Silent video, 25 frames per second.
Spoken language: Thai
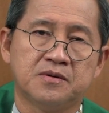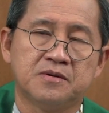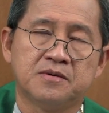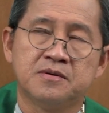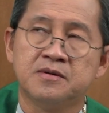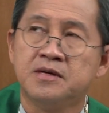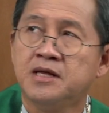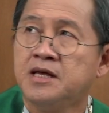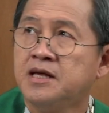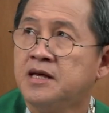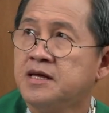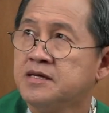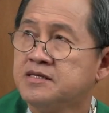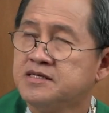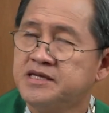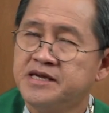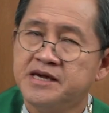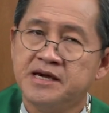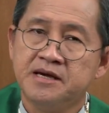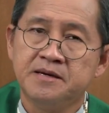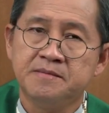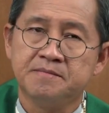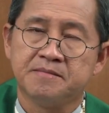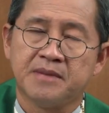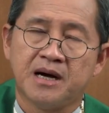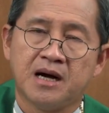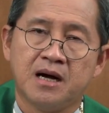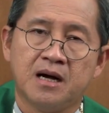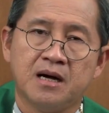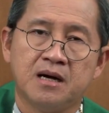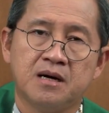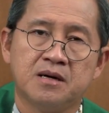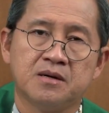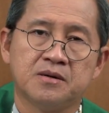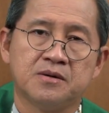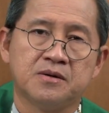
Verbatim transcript: งค์ เยี่ยงเบา